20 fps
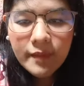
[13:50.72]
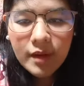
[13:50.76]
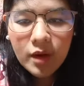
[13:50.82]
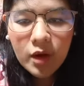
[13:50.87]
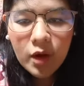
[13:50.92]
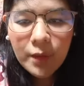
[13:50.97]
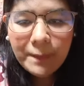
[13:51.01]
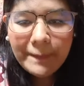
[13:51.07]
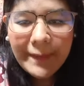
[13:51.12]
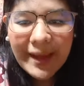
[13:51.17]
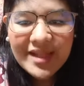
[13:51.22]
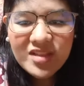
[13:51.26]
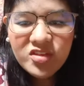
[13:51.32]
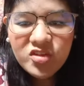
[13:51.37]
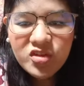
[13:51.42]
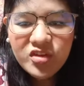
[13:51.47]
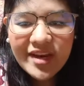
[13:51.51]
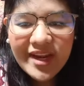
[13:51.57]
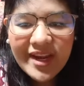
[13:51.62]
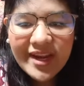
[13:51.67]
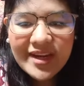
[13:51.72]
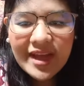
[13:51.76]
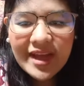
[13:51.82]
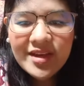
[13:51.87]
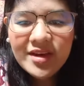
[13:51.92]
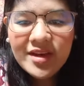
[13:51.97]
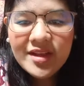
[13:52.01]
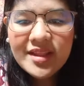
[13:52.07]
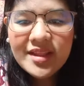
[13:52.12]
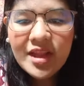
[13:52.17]
oh, Patrick!
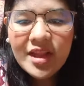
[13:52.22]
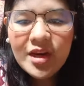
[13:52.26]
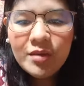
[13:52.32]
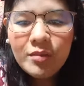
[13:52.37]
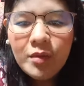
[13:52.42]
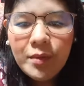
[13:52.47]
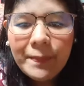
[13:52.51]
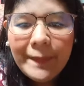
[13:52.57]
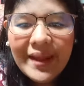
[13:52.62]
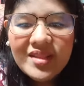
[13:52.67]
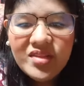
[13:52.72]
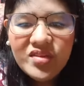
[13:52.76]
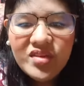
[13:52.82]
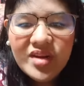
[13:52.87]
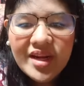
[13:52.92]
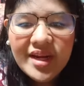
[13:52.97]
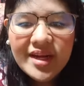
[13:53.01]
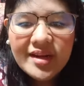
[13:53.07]
Ano yung tanong mo, Patrick?